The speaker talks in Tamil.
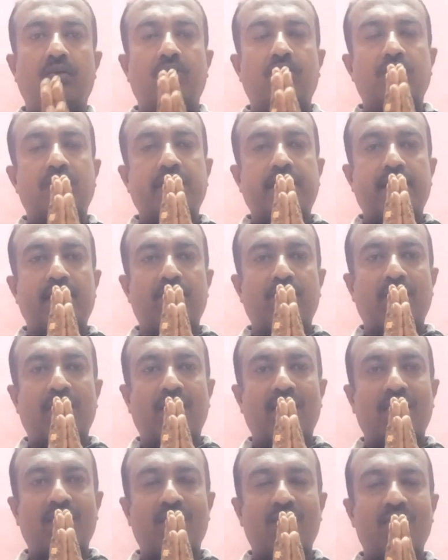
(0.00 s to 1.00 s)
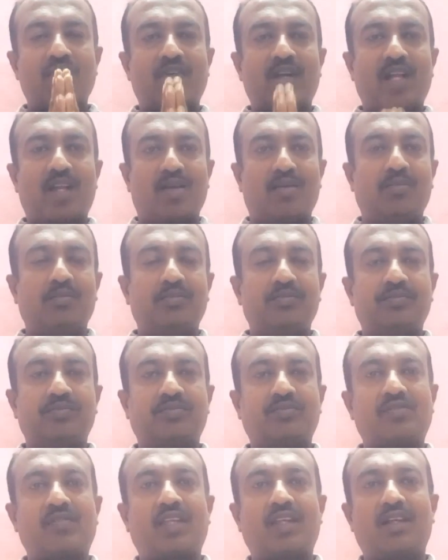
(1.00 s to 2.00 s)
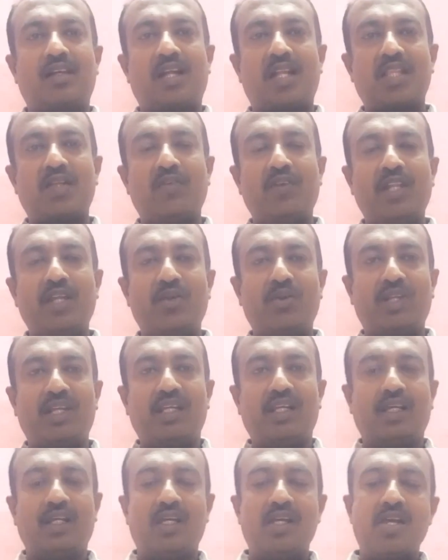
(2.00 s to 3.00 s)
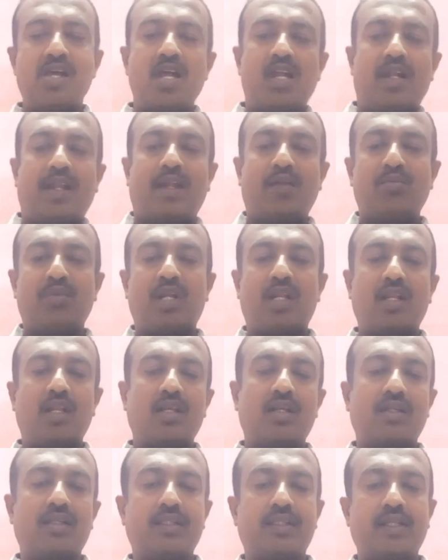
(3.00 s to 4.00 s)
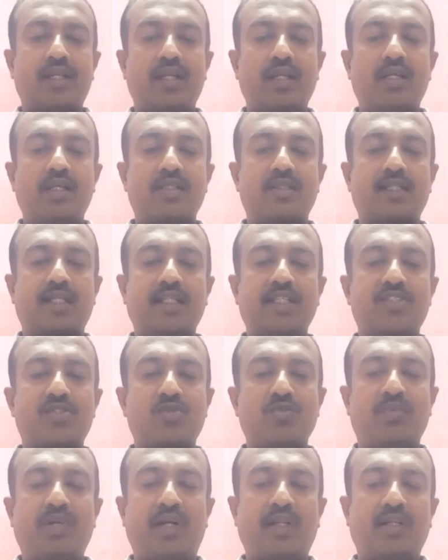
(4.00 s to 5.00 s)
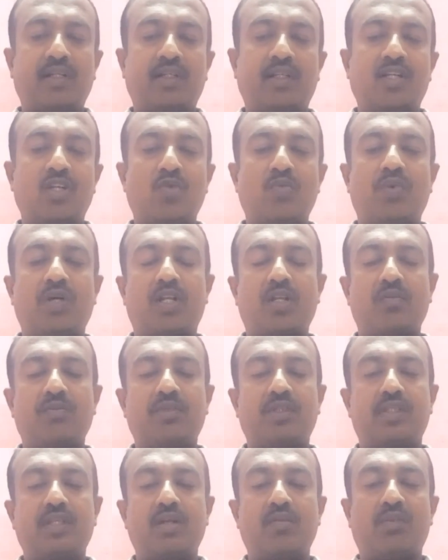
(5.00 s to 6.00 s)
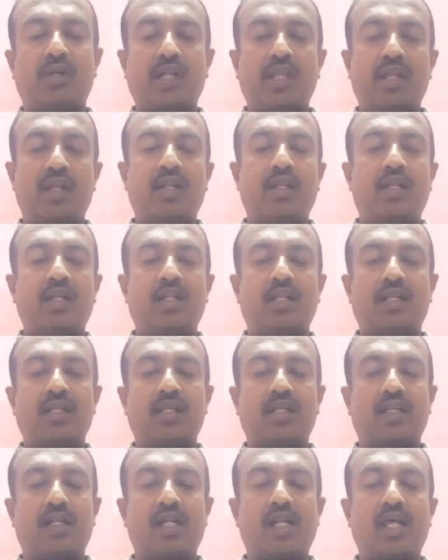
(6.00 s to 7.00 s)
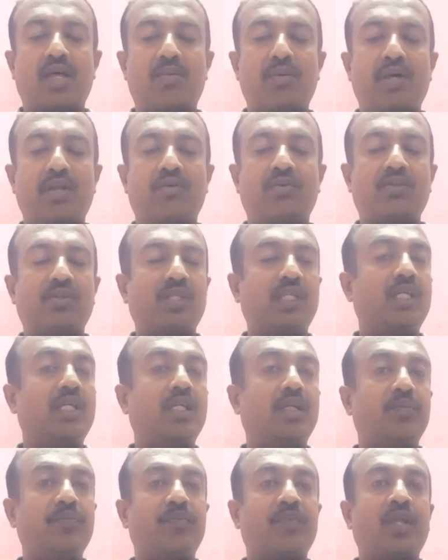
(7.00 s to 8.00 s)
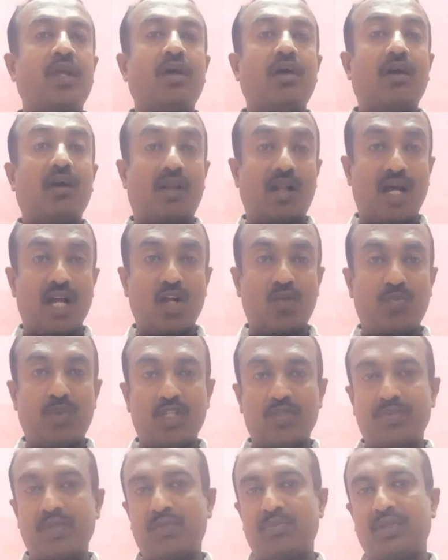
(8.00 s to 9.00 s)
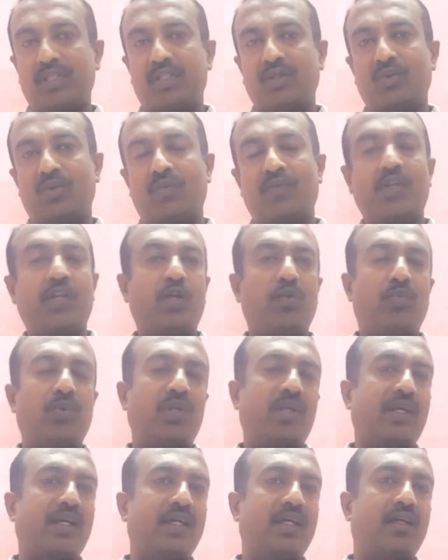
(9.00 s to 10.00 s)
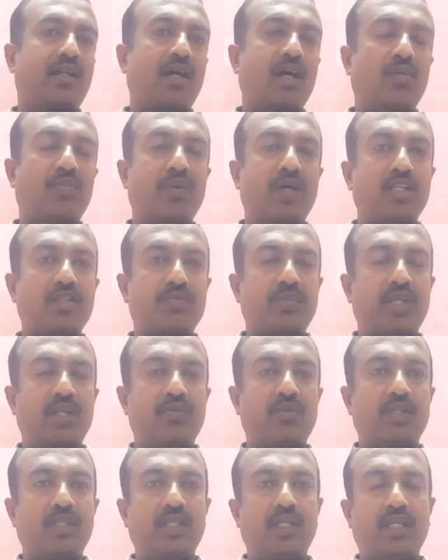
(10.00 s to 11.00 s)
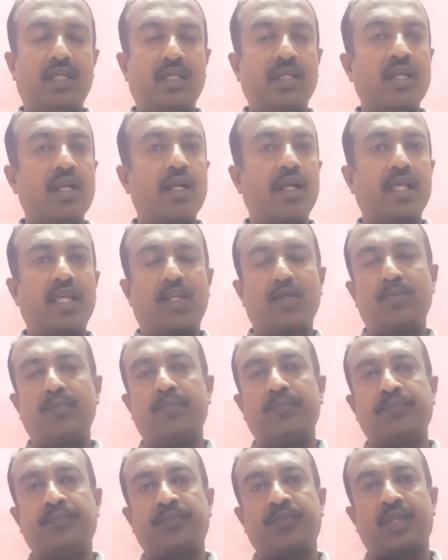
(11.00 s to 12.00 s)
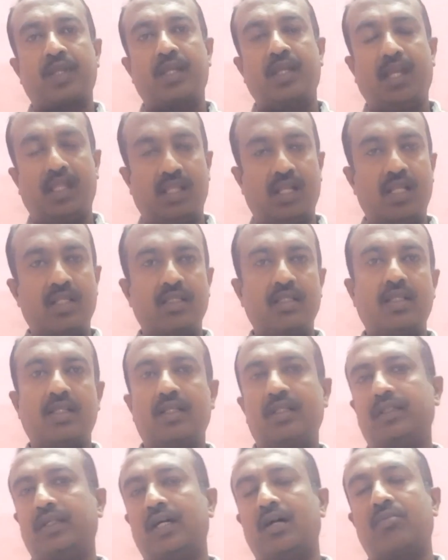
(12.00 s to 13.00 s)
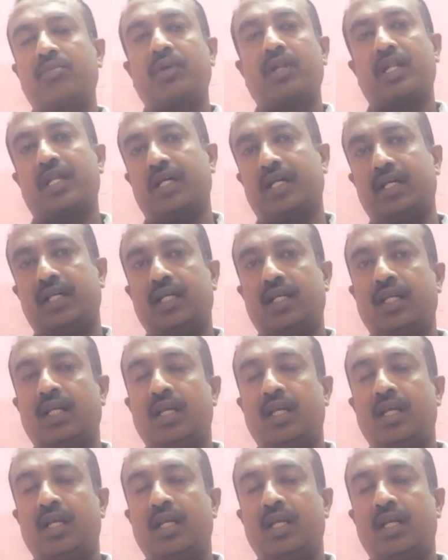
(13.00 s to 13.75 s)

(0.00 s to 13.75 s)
விவசாய நண்பர்கள் அனைவருக்கும் வணக்கம் கடந்த வீடியோவில் நண்பர் திரு சதீஷ்குமார் மற்றும் திரு மணிகண்டன் ரெண்டாவது பேர் வந்து ராக் பாஸ்பேட் பற்றி ஒரு வீடியோ போடுங்க ராக் பாஸ்பேட் வந்து எங்கே கிடைக்கும் எதுலேருந்து அதை தயார் பண்ணுறாங்க